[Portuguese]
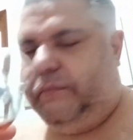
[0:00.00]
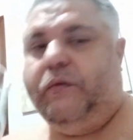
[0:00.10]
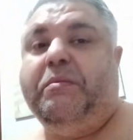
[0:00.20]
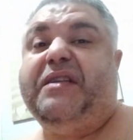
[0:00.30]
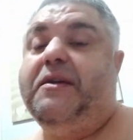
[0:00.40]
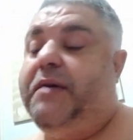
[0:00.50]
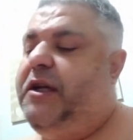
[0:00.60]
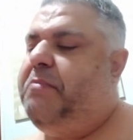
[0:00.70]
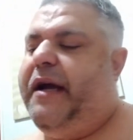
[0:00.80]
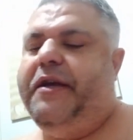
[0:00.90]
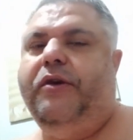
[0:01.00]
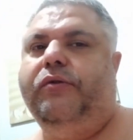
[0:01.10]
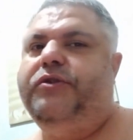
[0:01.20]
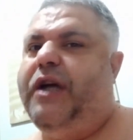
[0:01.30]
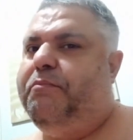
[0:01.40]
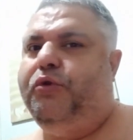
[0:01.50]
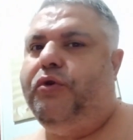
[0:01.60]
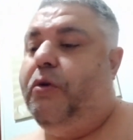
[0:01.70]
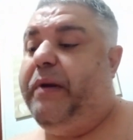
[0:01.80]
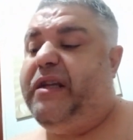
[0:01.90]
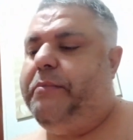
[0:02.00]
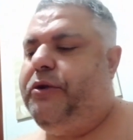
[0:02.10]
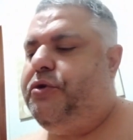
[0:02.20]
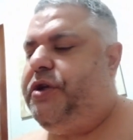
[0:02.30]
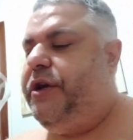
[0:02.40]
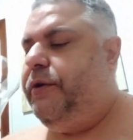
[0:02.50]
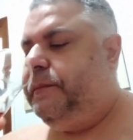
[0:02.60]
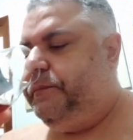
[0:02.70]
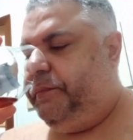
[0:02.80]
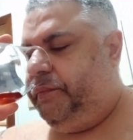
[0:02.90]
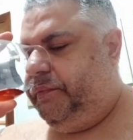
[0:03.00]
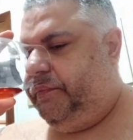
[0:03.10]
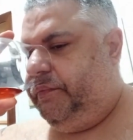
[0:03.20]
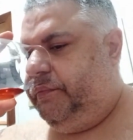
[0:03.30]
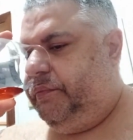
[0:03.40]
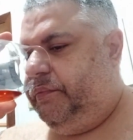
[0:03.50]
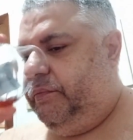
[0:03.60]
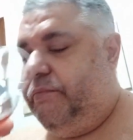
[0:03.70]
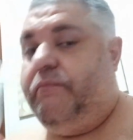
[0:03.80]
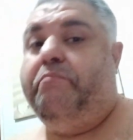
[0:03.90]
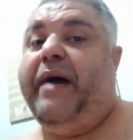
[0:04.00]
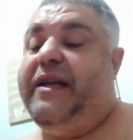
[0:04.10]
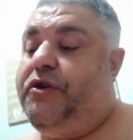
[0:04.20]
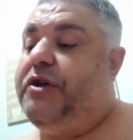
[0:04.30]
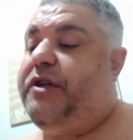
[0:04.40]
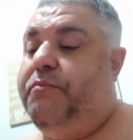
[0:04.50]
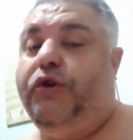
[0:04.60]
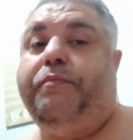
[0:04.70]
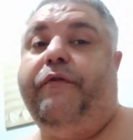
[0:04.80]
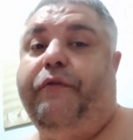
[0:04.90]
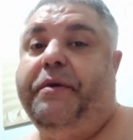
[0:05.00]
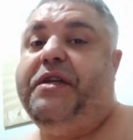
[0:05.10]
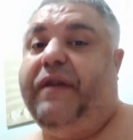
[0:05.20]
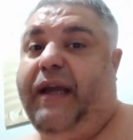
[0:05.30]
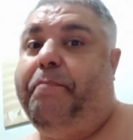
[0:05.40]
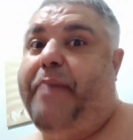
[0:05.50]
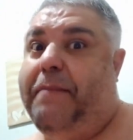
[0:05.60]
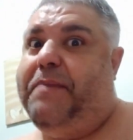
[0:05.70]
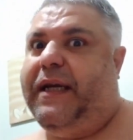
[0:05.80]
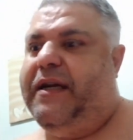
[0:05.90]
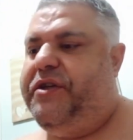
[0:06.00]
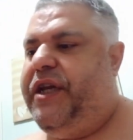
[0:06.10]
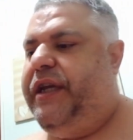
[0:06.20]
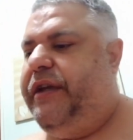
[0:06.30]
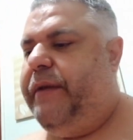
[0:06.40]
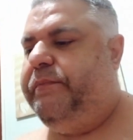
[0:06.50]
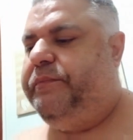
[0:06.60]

Uma semana de barril já mudou completamente o cheiro. Mas eu acho que muito provavelmente vai estar tá bem picante ainda.